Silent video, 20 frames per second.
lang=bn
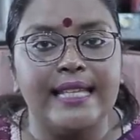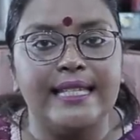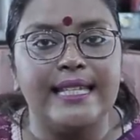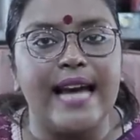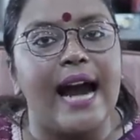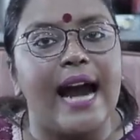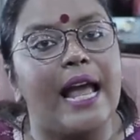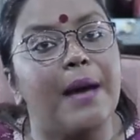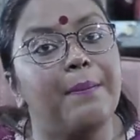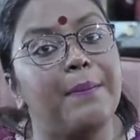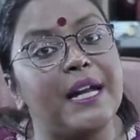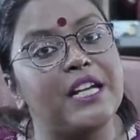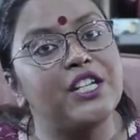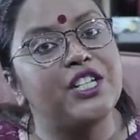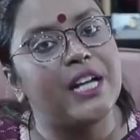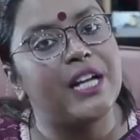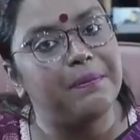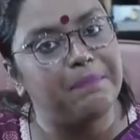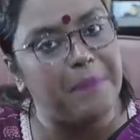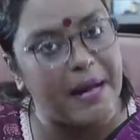যারা
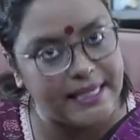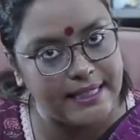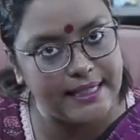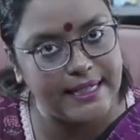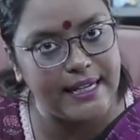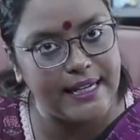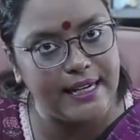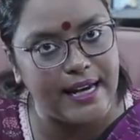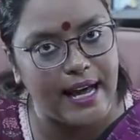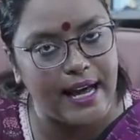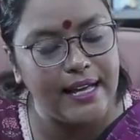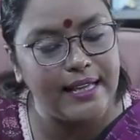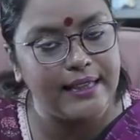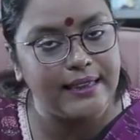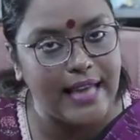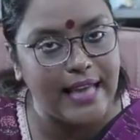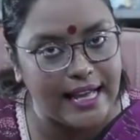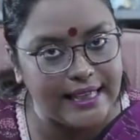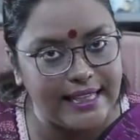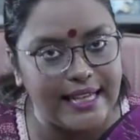পেনশন পাচ্ছেন না
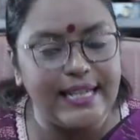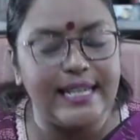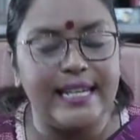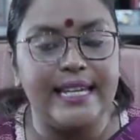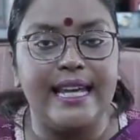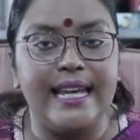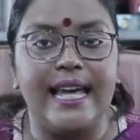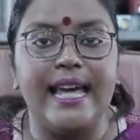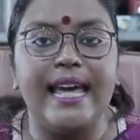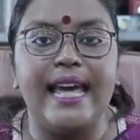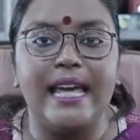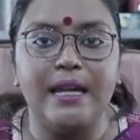তাদের গিয়ে